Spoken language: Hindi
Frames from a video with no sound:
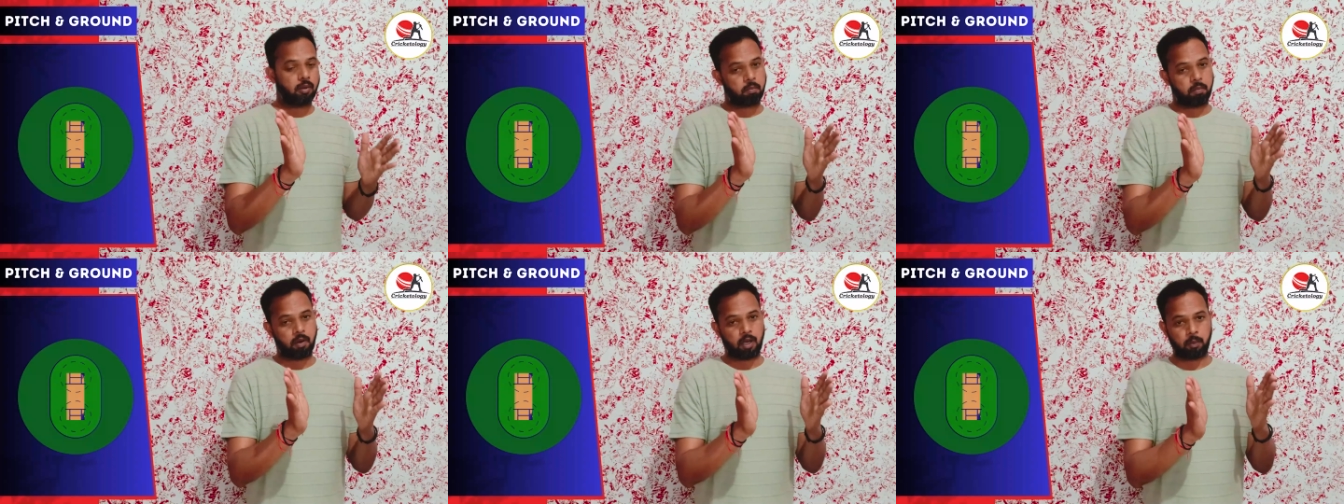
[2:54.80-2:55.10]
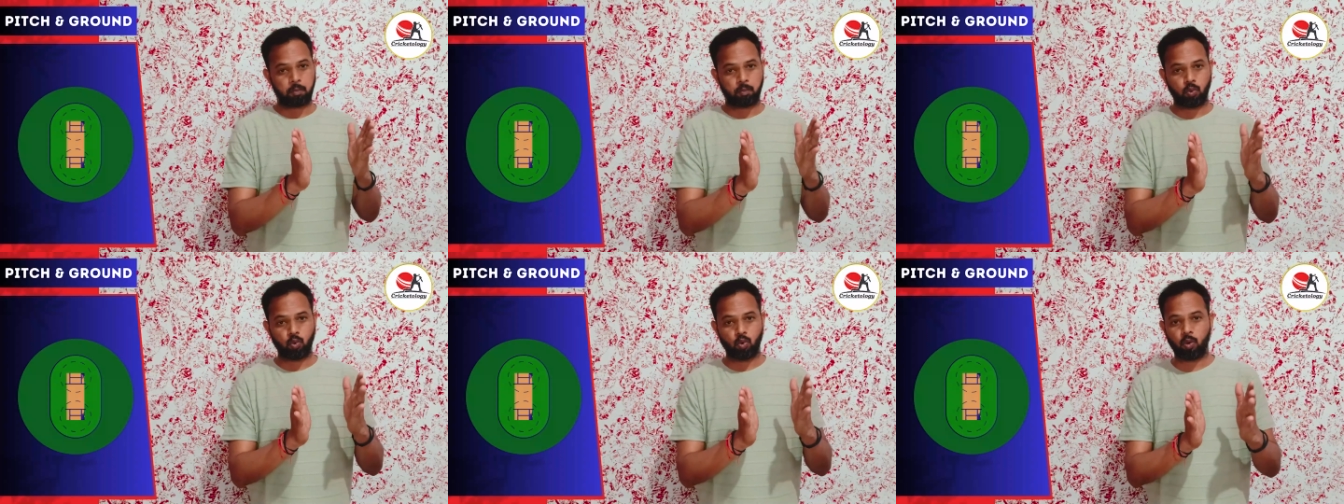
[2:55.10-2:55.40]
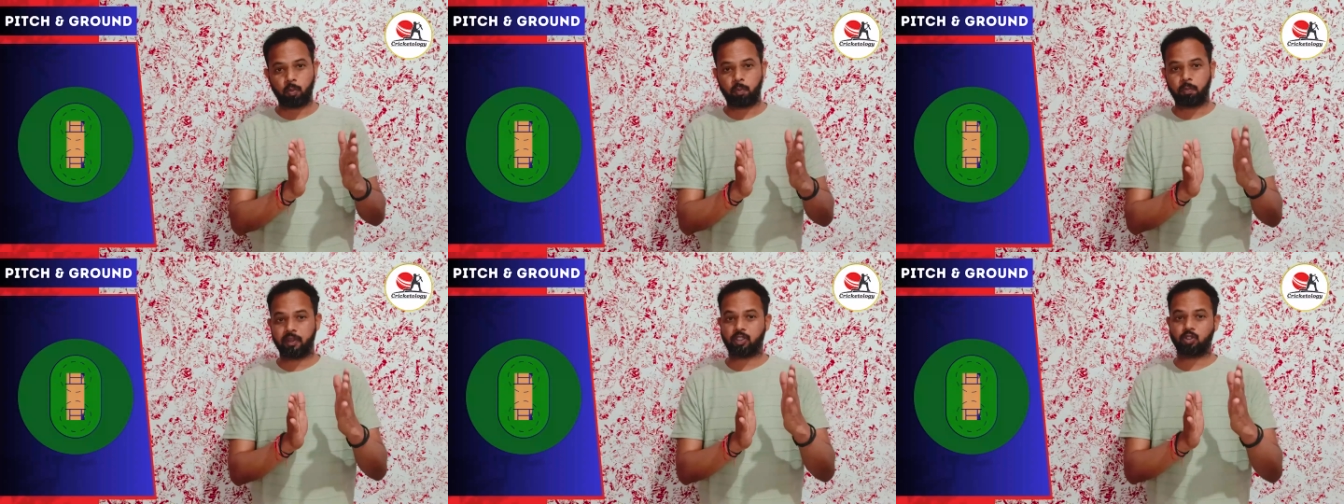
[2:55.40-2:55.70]

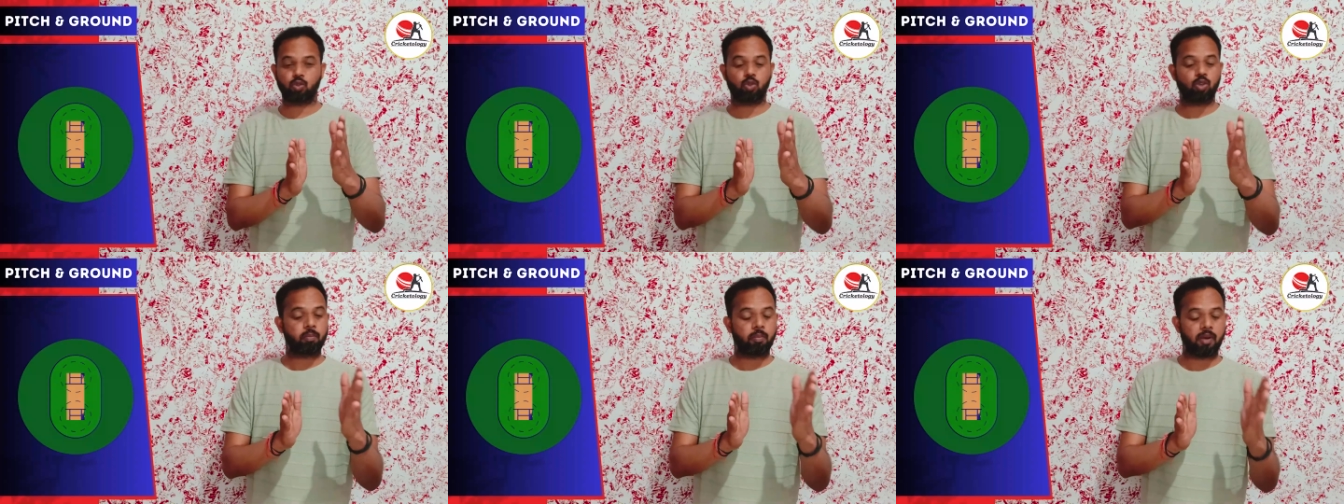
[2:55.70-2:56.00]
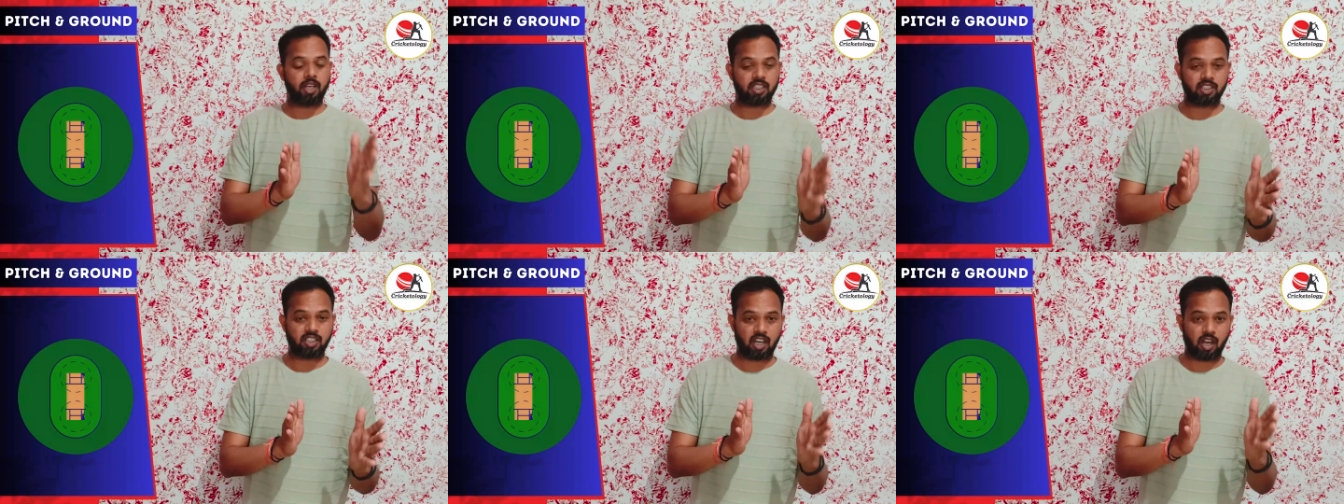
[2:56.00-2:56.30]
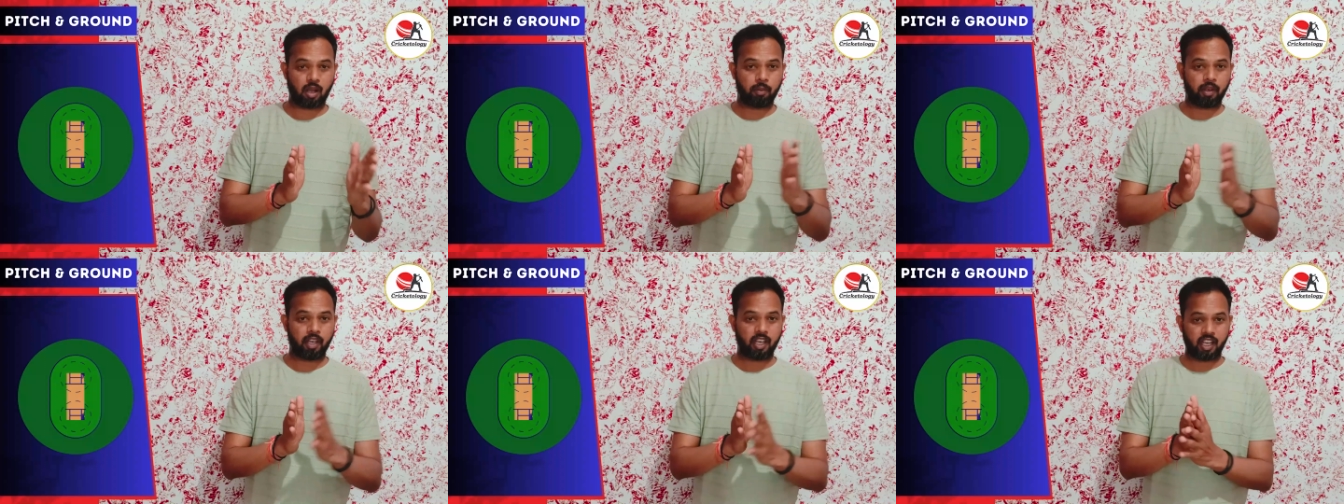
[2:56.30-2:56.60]
भरपूर प्रचुर
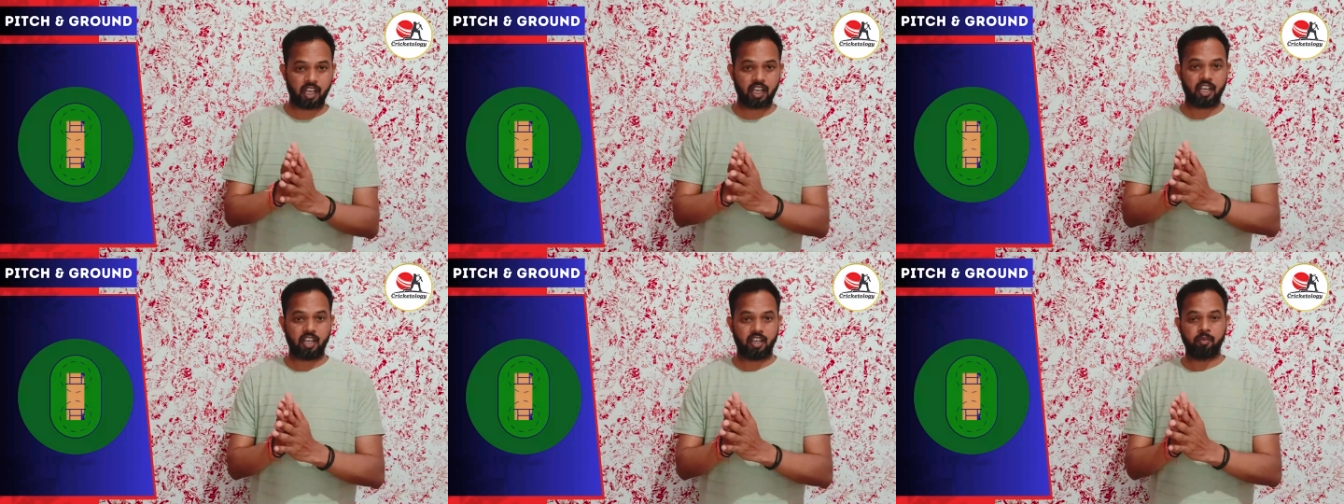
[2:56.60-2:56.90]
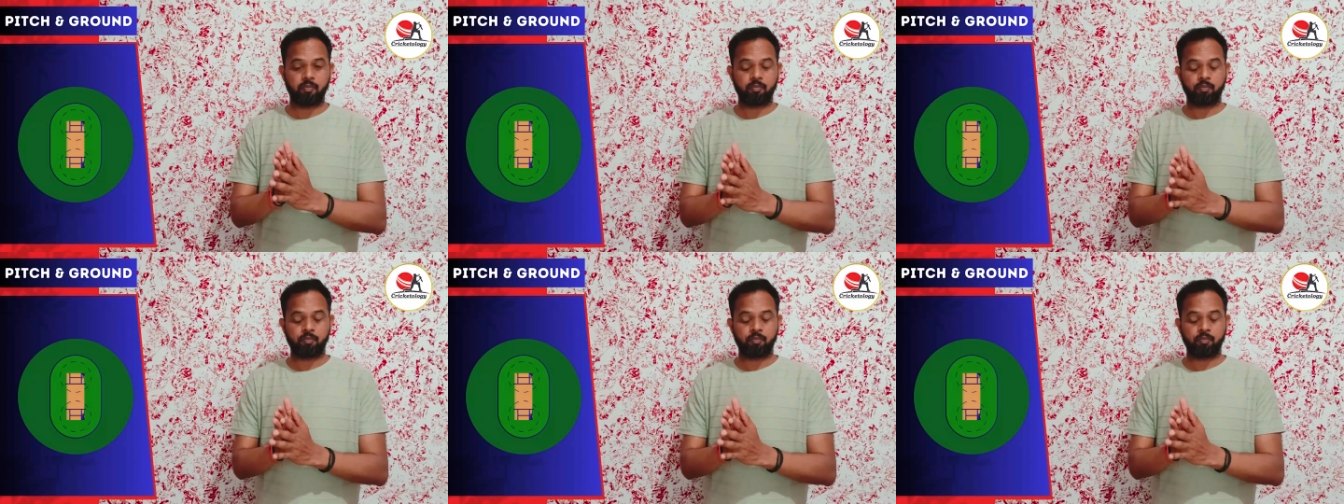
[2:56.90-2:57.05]
मात्रा में है